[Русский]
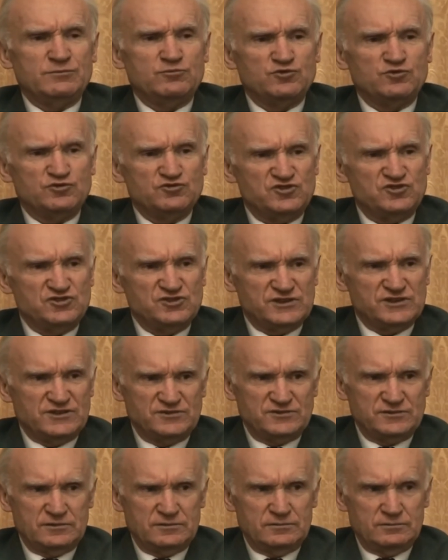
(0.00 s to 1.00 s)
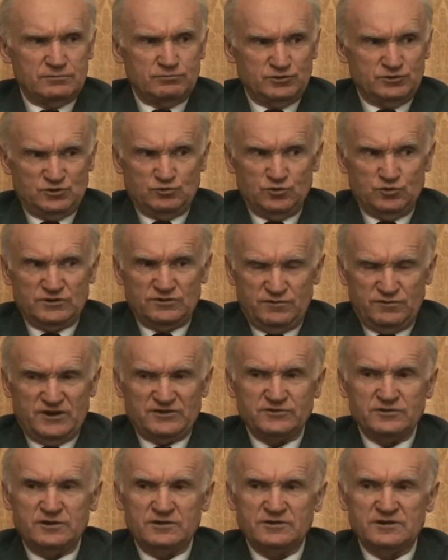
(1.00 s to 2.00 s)
что очень часто, почему это
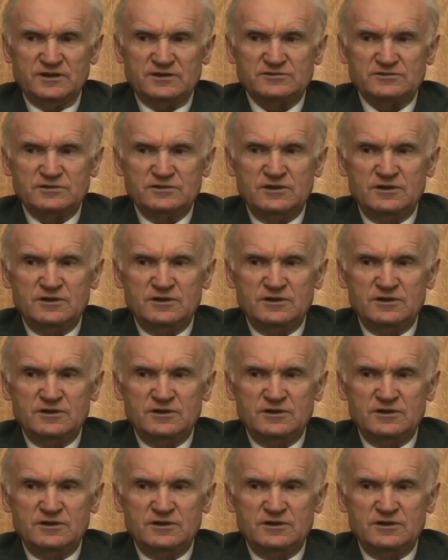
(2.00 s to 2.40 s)
важно для нас,